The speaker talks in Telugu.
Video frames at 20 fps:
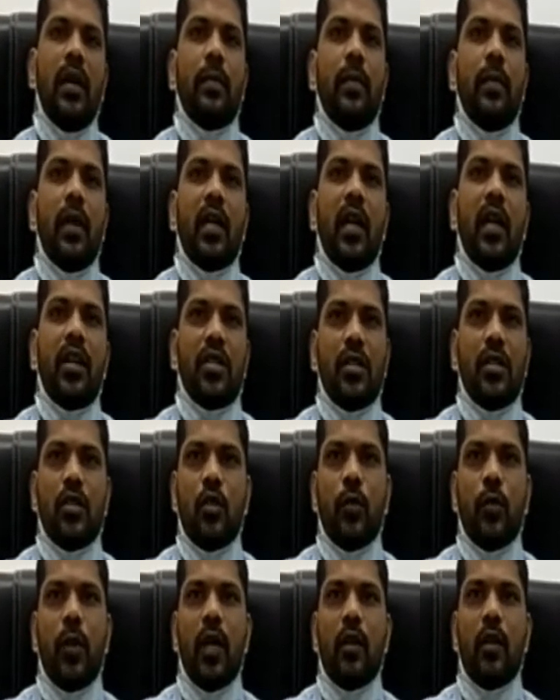
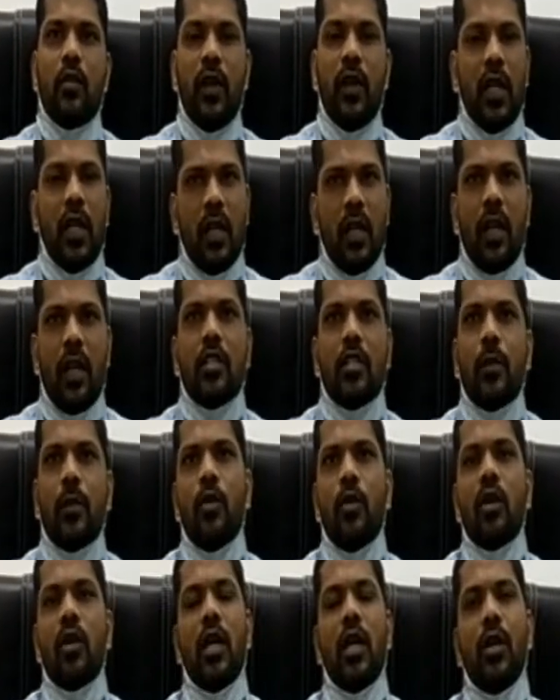మెడికేషన్స్తో పాటు వెంటిలేటర్
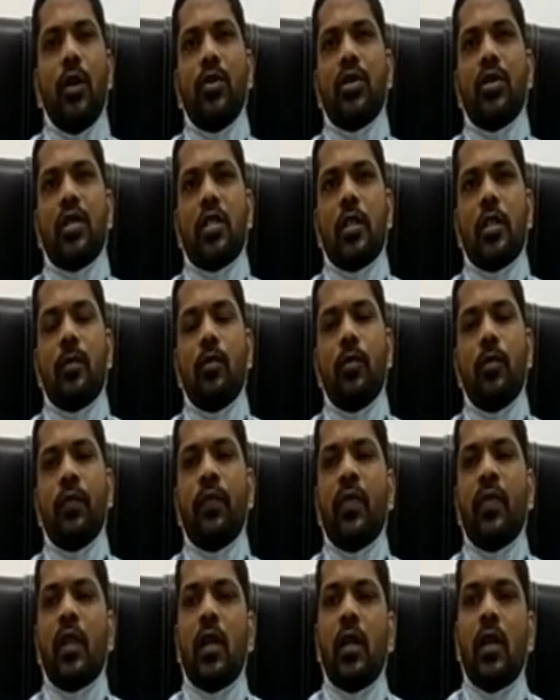సపోర్ట్ కంటిన్యూ చేశాము
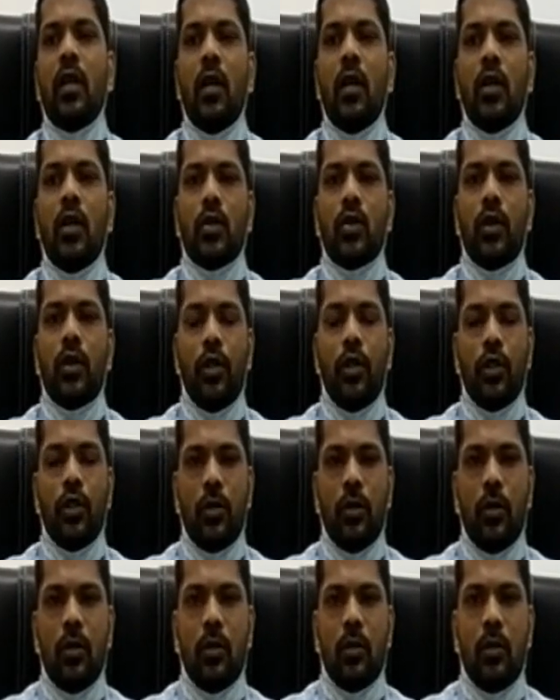సో ఈరోజు
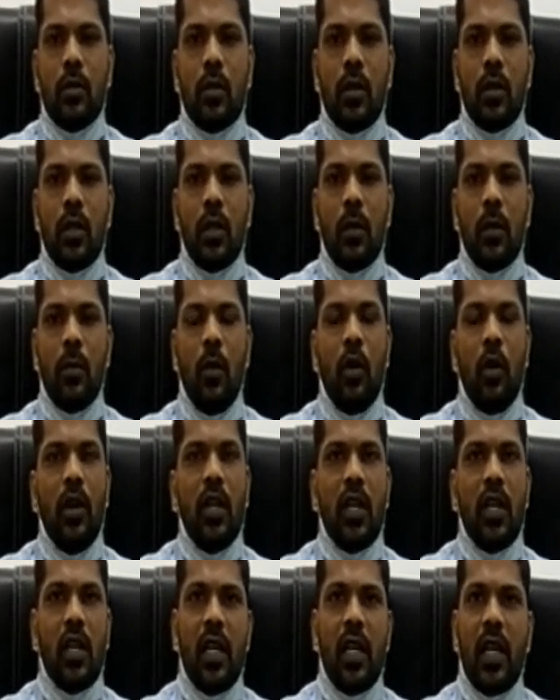
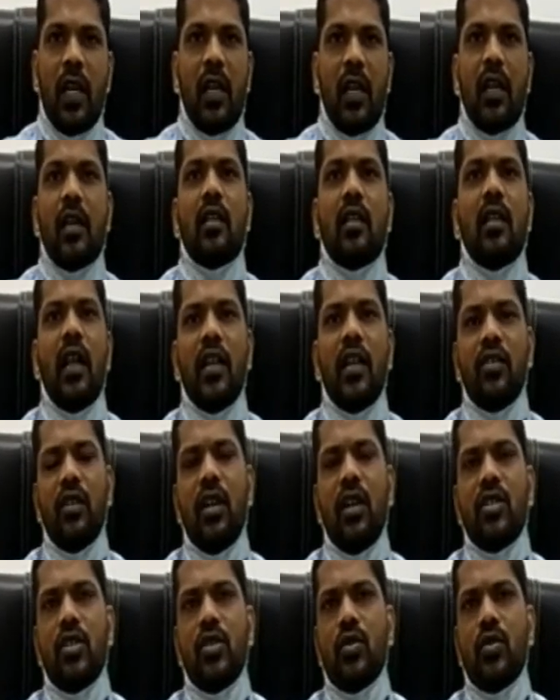మార్నింగ్ ఎక్కడెక్కడైతే
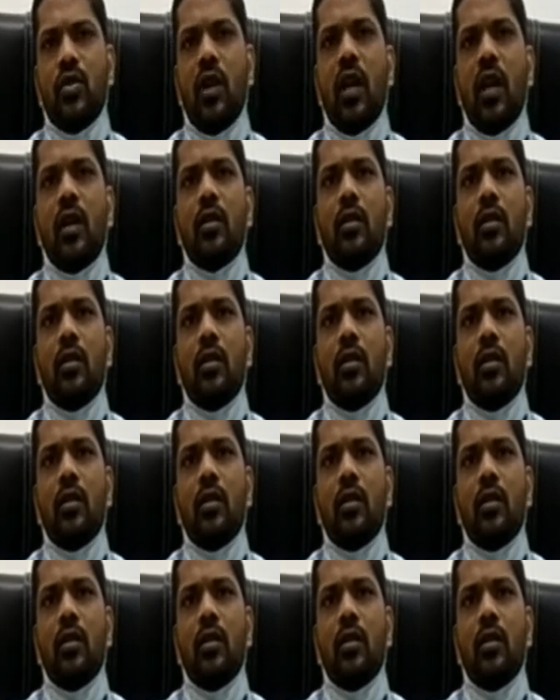లాసిరేషన్స్ ఉన్నాయో